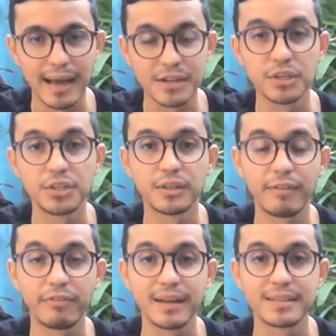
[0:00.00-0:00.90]
a gente
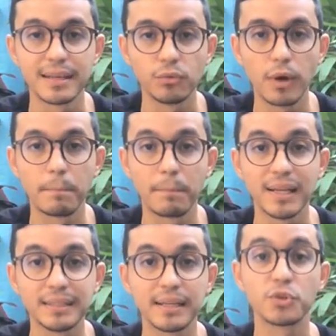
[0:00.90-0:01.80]
está fazendo a
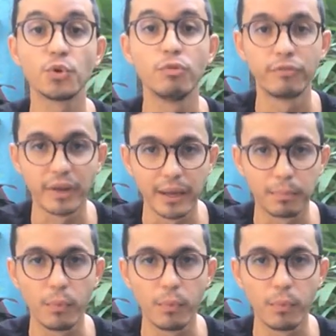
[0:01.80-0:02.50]
planta sofrer,